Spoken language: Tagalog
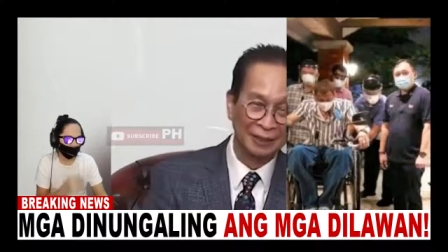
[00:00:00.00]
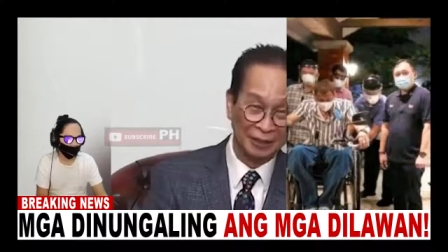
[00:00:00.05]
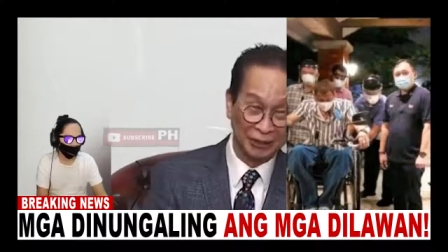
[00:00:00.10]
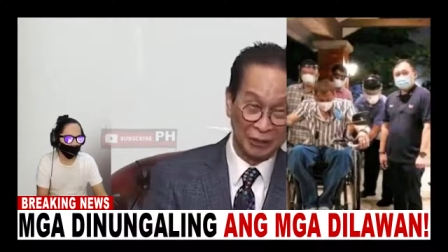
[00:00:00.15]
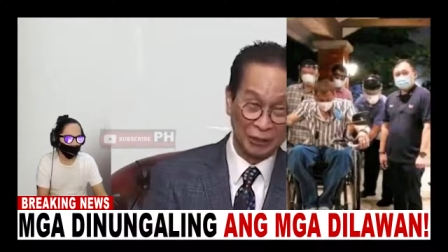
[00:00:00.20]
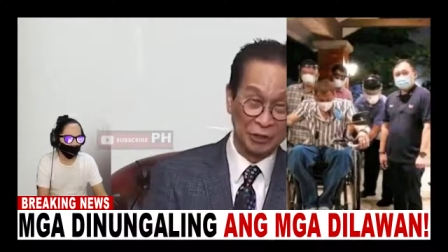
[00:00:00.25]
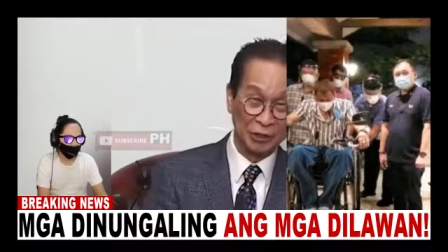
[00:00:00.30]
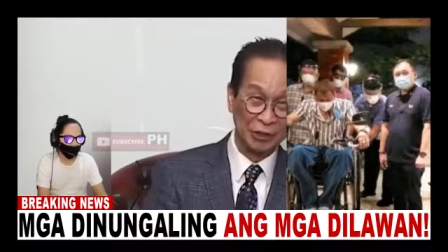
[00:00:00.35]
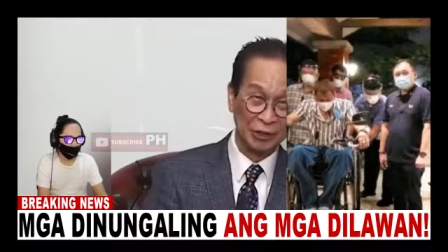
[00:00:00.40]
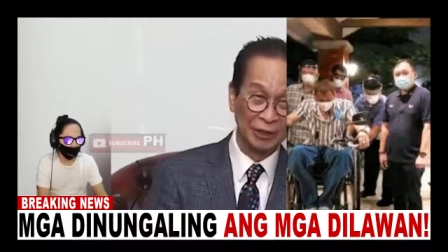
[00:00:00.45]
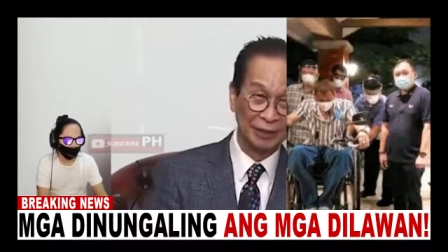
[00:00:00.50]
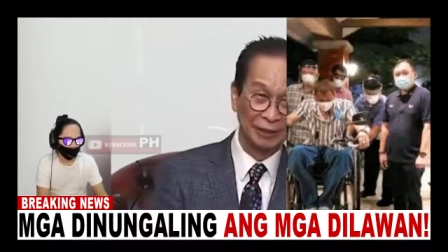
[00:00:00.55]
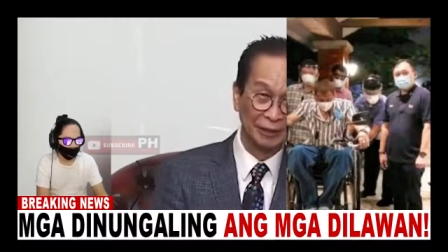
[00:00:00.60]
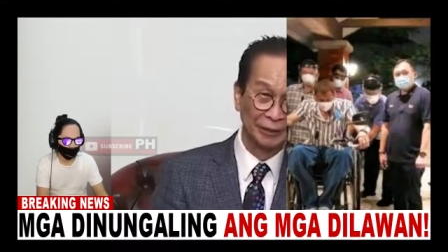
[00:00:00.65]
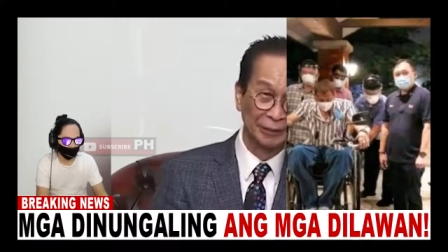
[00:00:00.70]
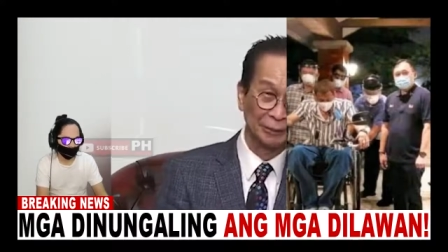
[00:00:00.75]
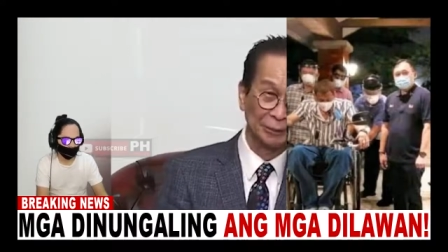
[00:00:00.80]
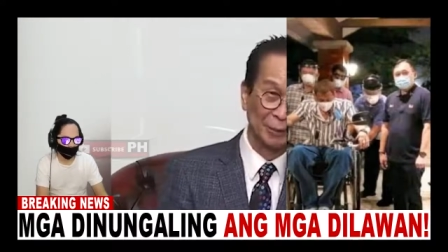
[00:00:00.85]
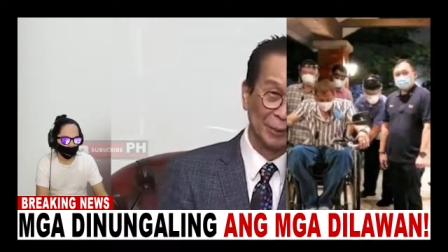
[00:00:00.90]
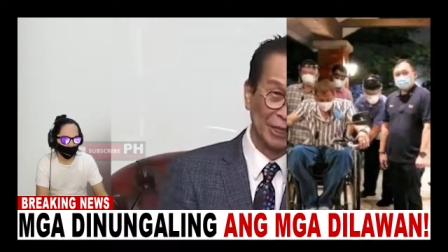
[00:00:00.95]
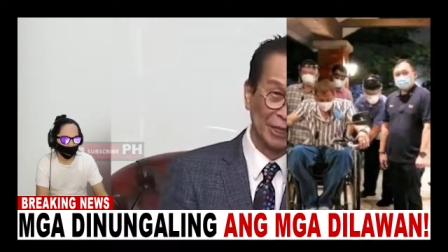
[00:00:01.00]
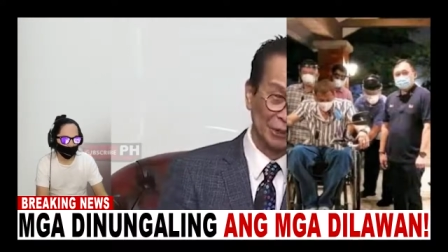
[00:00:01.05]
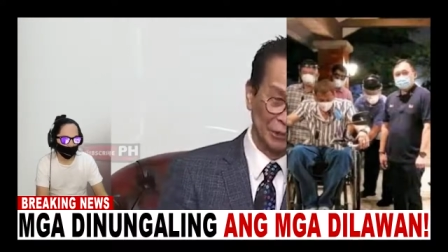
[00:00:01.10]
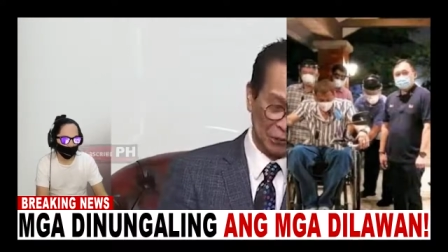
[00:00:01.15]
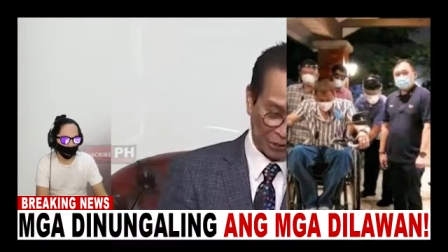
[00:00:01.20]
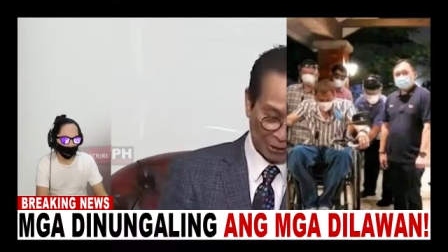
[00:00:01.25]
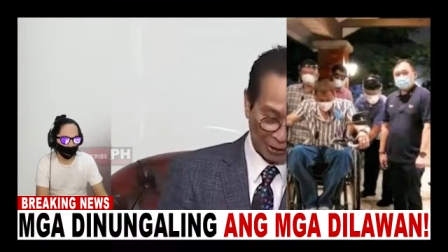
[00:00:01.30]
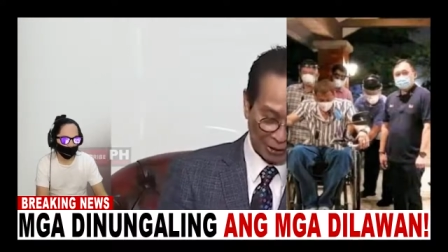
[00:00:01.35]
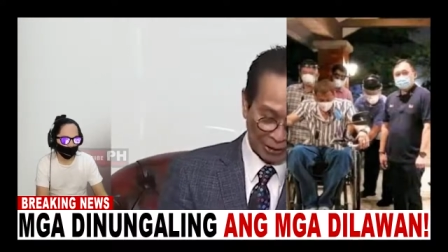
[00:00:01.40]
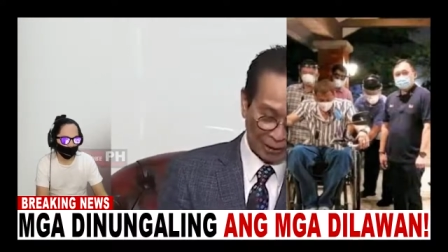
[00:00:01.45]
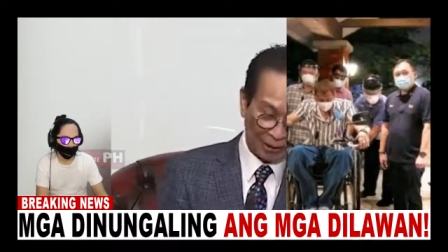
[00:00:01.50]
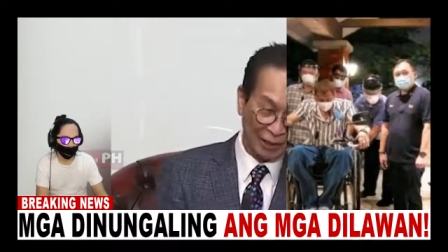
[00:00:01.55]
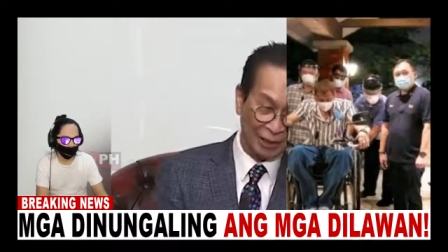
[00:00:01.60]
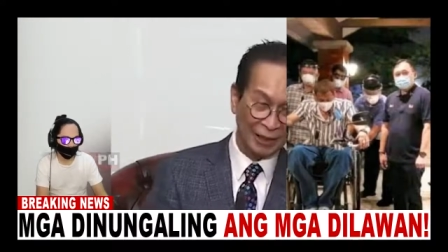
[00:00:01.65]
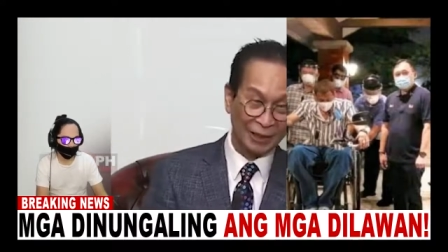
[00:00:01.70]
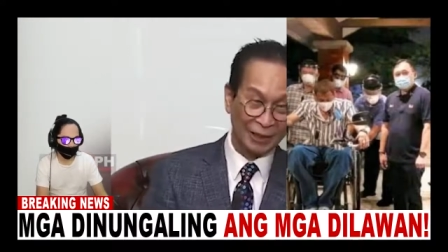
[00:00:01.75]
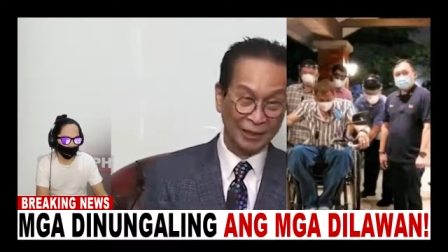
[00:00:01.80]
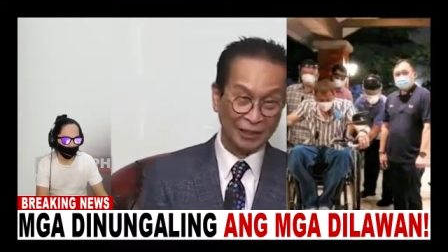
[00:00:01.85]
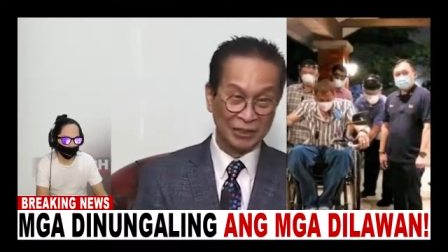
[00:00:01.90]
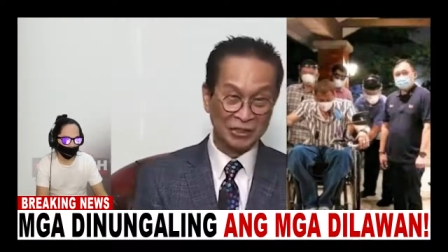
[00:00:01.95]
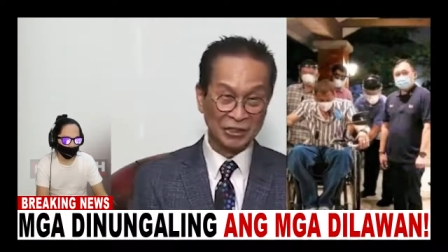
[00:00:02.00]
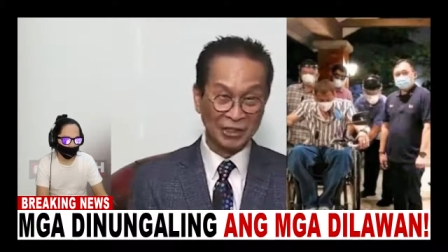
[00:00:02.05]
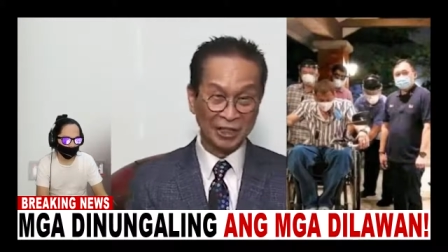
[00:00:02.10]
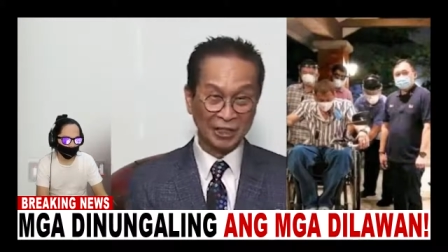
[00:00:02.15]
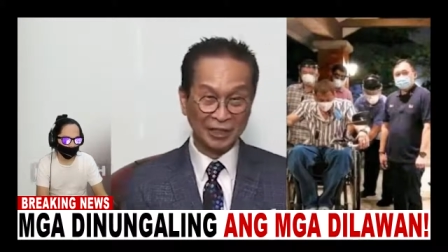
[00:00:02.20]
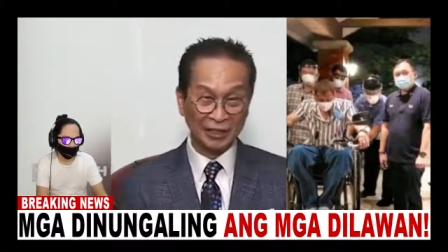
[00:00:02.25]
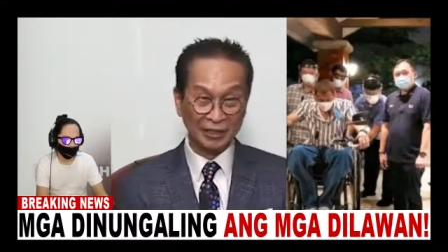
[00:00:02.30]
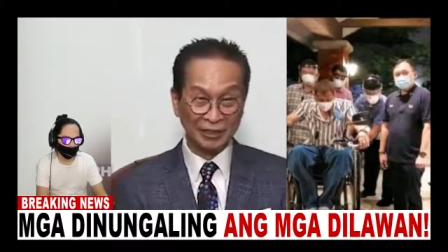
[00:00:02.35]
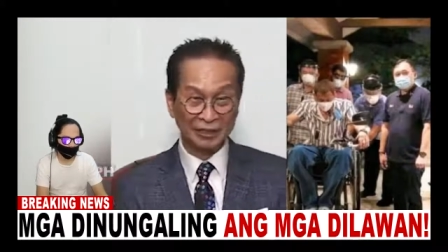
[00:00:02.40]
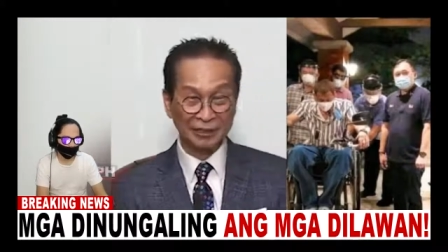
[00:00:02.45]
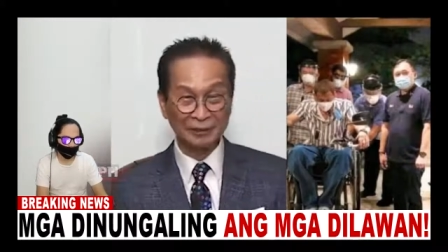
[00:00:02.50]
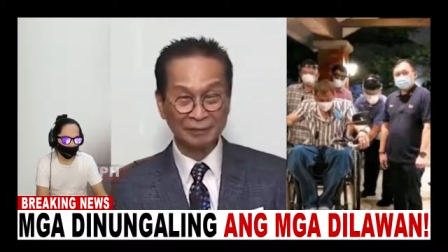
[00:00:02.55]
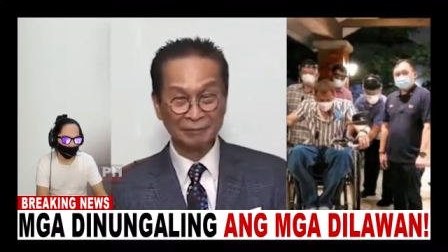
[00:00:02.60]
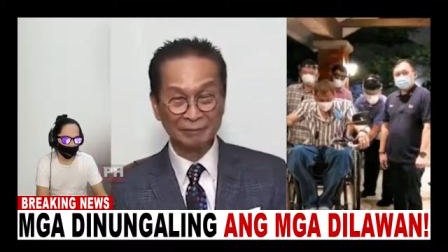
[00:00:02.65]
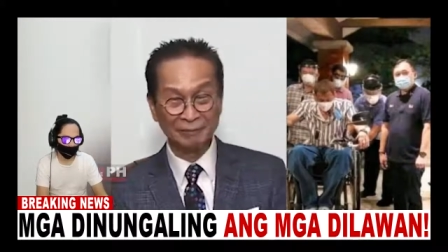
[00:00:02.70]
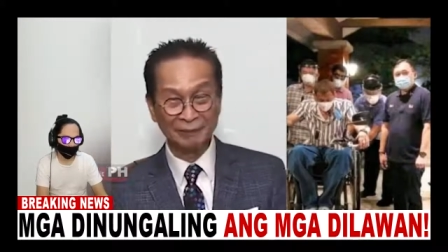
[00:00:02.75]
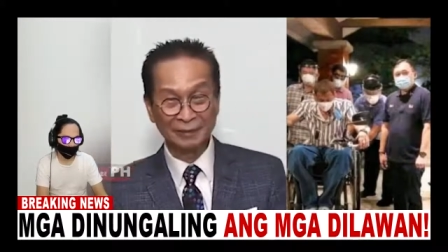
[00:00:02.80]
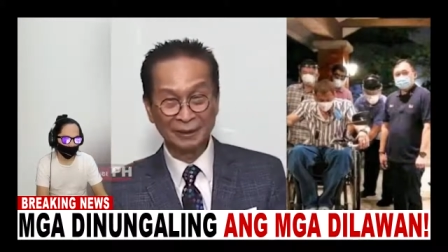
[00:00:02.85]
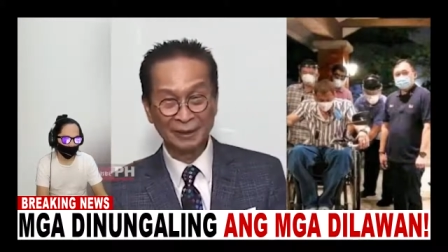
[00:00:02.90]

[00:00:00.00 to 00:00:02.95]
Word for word: Legislative Branch, Executive,